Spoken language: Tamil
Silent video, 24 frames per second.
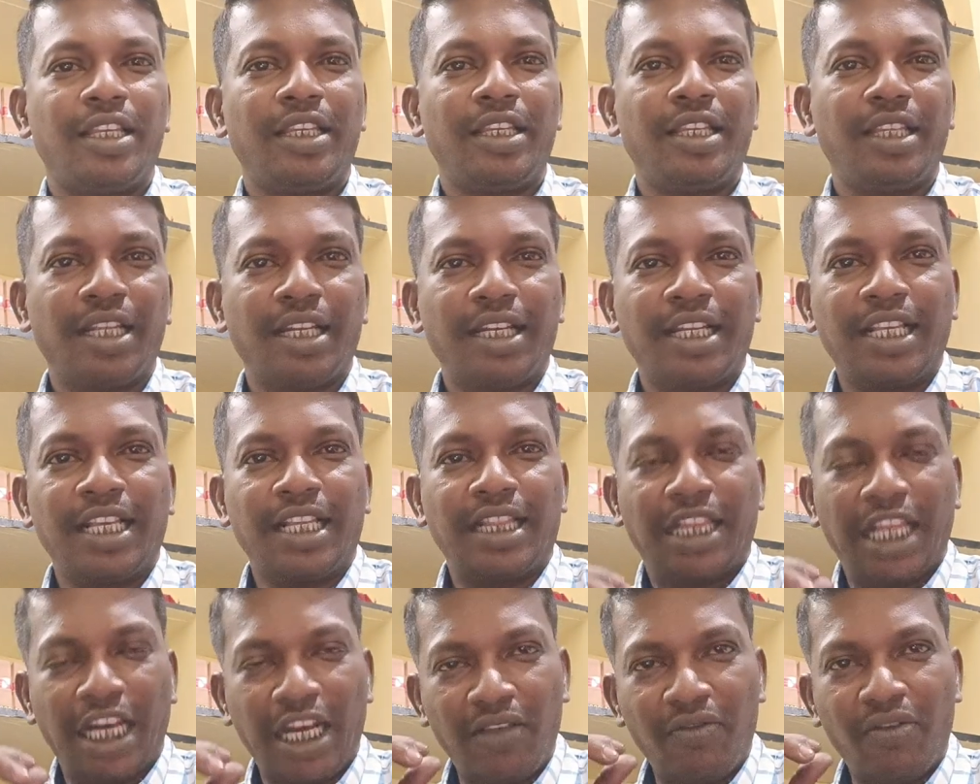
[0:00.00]
இதை
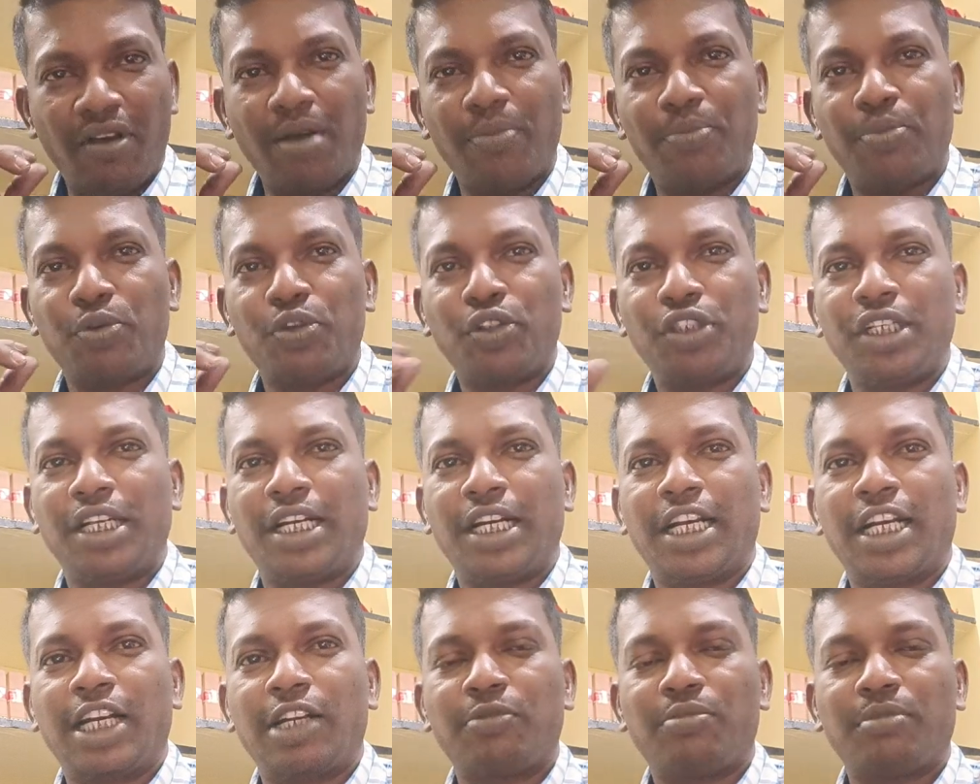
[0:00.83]
நீங்கள் தெளிவாக
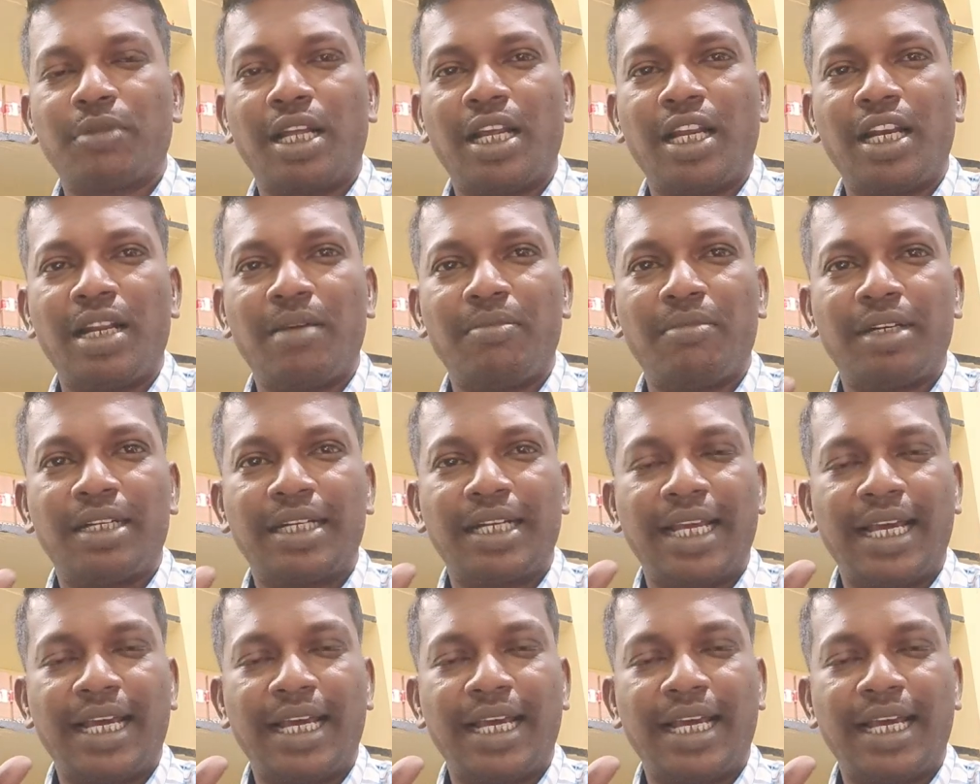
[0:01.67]
புரிஞ்சுக்கிடணும்னா நம்ம